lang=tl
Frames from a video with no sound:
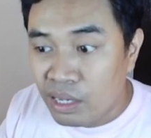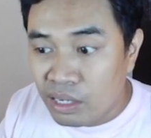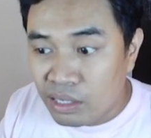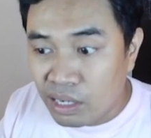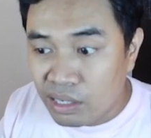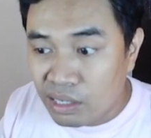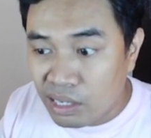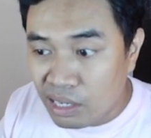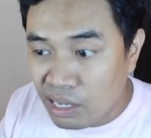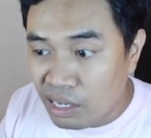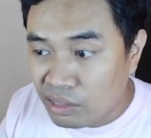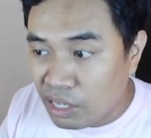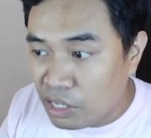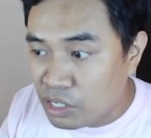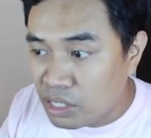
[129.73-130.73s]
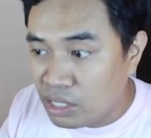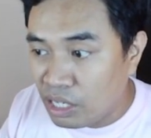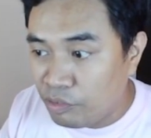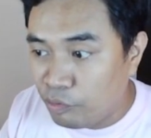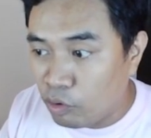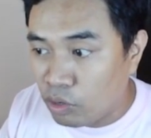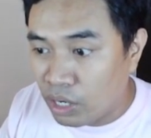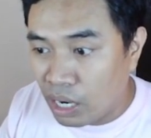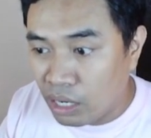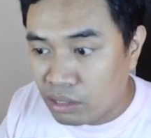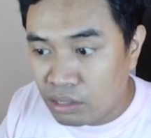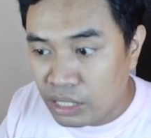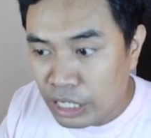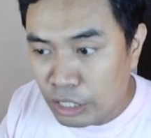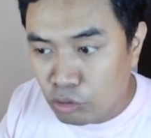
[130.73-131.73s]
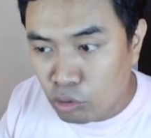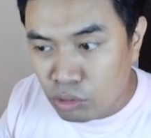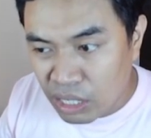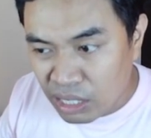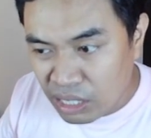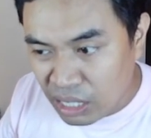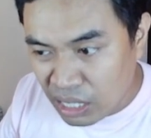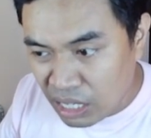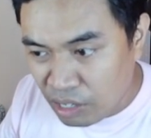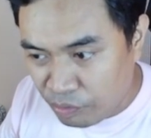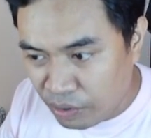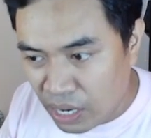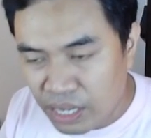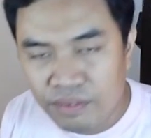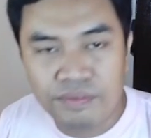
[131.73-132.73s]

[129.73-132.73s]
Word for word: nag e takes d4 at dito nag e5